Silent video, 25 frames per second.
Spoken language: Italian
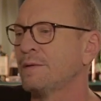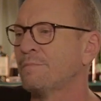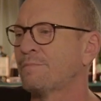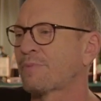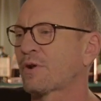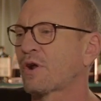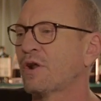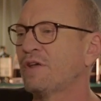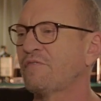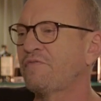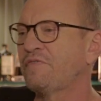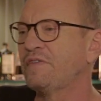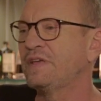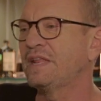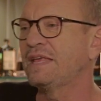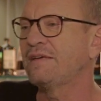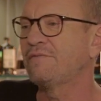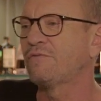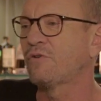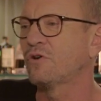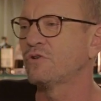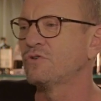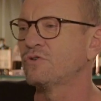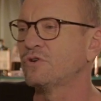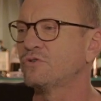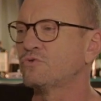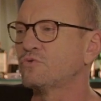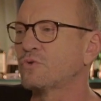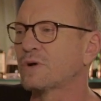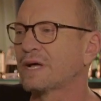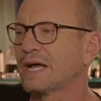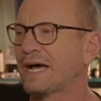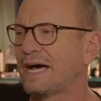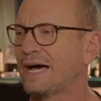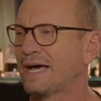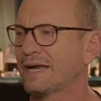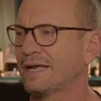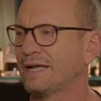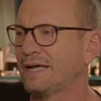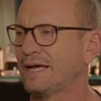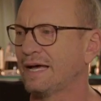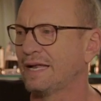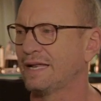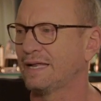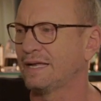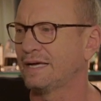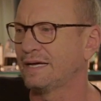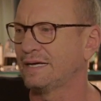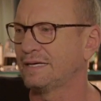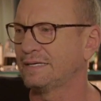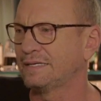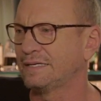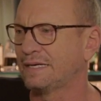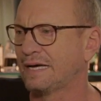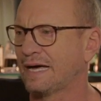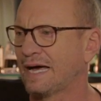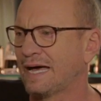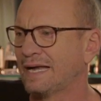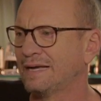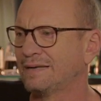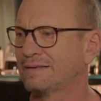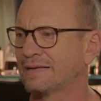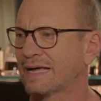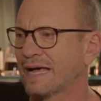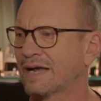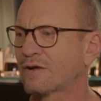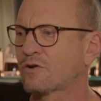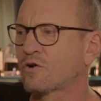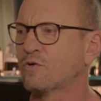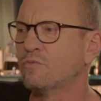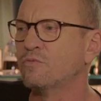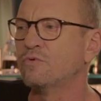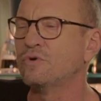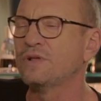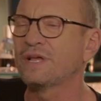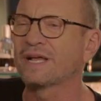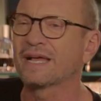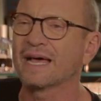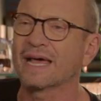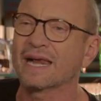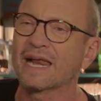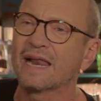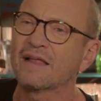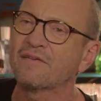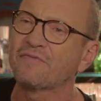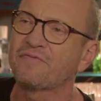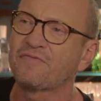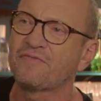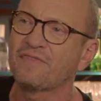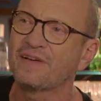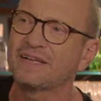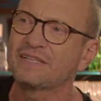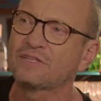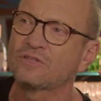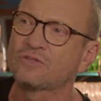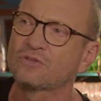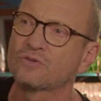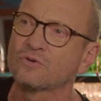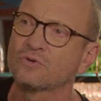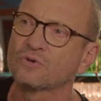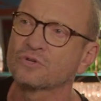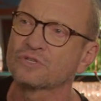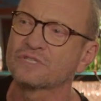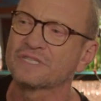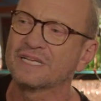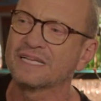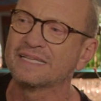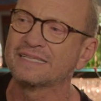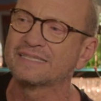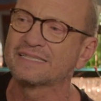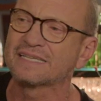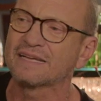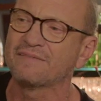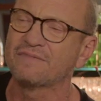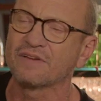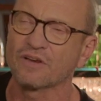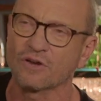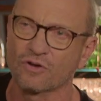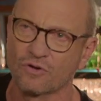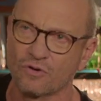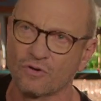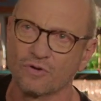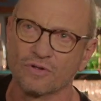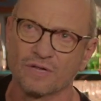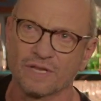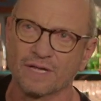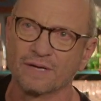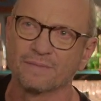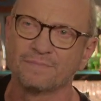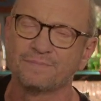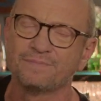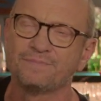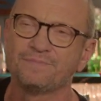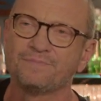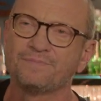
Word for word: Però alla fine voglio educare al, al, al comunicare l'affetto senza vergogna.